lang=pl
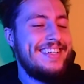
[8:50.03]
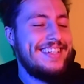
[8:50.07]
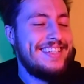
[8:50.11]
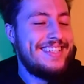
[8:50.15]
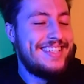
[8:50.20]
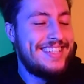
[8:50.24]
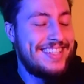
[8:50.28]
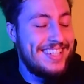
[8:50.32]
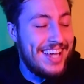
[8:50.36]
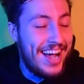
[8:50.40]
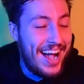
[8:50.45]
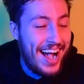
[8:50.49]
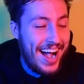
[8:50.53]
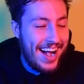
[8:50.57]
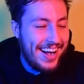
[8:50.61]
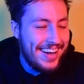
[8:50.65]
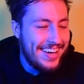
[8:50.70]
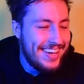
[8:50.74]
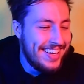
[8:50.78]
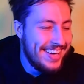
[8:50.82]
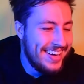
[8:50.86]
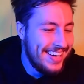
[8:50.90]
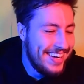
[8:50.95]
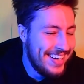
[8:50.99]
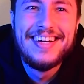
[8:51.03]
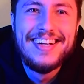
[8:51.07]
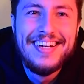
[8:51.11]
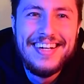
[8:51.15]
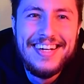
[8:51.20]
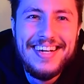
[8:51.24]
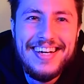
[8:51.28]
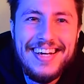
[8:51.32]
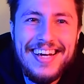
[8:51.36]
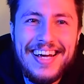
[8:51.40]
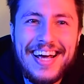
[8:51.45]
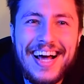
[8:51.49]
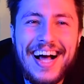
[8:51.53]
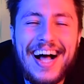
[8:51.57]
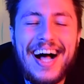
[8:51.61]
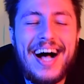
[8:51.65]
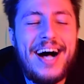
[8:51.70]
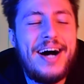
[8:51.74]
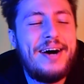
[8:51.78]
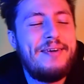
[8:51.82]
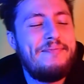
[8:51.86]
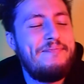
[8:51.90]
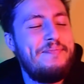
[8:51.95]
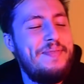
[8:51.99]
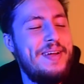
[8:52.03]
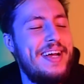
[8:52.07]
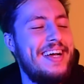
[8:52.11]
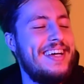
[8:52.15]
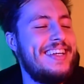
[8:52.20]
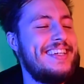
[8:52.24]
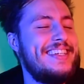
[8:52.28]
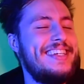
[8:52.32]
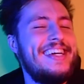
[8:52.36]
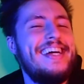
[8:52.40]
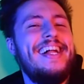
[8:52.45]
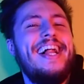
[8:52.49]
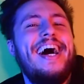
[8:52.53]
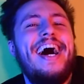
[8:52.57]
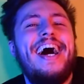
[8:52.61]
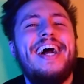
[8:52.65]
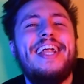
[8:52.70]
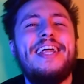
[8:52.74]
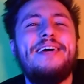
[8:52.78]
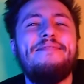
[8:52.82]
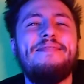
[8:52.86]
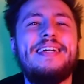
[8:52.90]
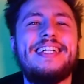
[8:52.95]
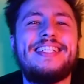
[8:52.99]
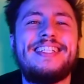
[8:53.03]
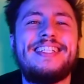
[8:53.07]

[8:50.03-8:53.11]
Co? Ja pierdzielę, ale mnie